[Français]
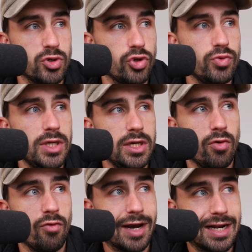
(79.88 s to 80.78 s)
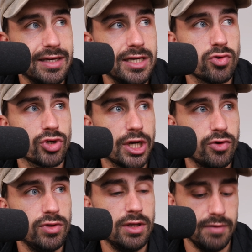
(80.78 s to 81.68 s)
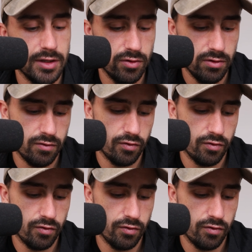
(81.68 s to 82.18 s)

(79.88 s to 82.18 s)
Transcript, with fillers: Mais aujourd'hui, on va cliquer sur chacune des vidéos.